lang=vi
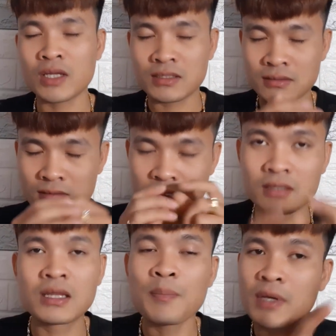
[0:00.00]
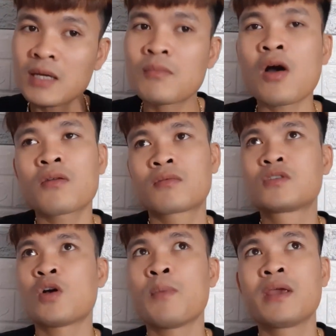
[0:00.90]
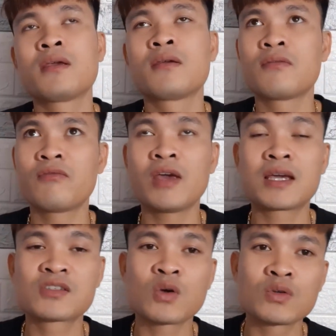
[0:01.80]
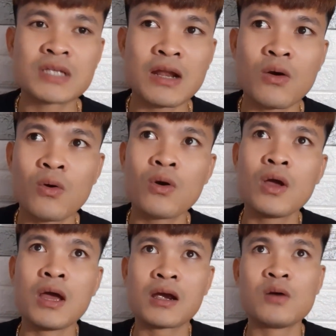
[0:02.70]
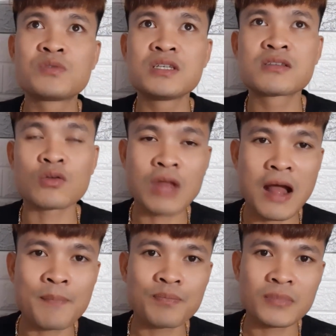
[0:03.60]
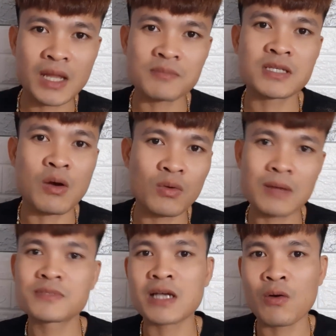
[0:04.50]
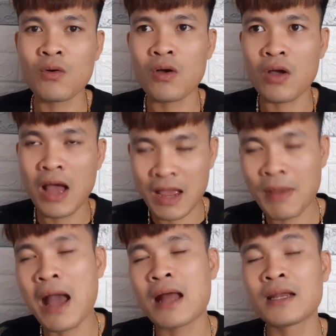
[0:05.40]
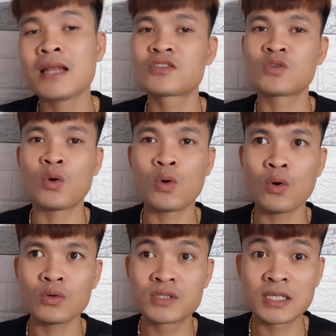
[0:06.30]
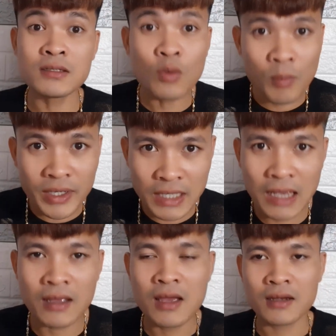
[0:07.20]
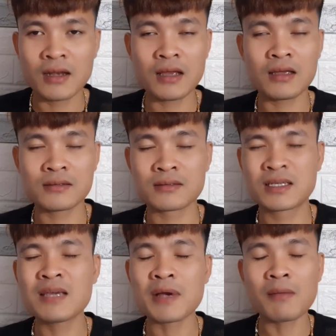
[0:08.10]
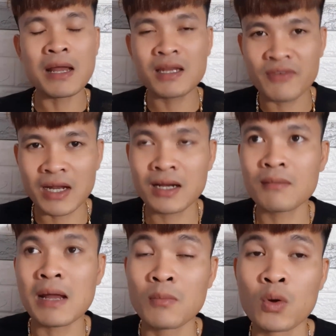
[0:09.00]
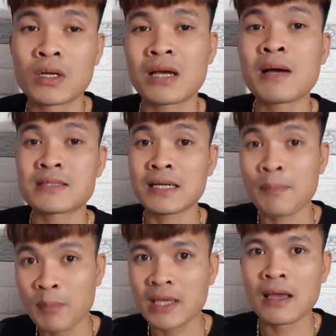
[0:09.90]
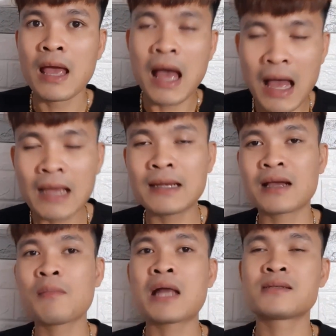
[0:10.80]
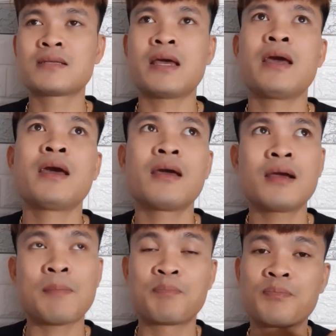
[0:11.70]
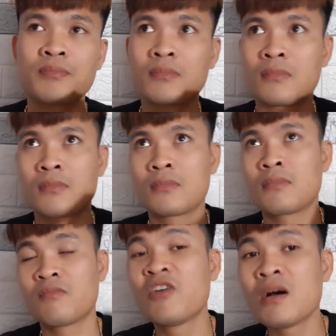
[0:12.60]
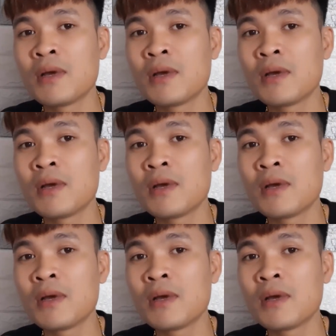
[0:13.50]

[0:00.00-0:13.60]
thể trực tiếp inbox cho mình về cái số Zalo không chín sáu tám năm sáu năm sáu hai ba, đấy là số chính của mình nhá. Đấy là khi mà các bạn điện vào đấy là các bạn, một là các bạn sẽ gặp mình, hai là các bạn sẽ gặp um, vợ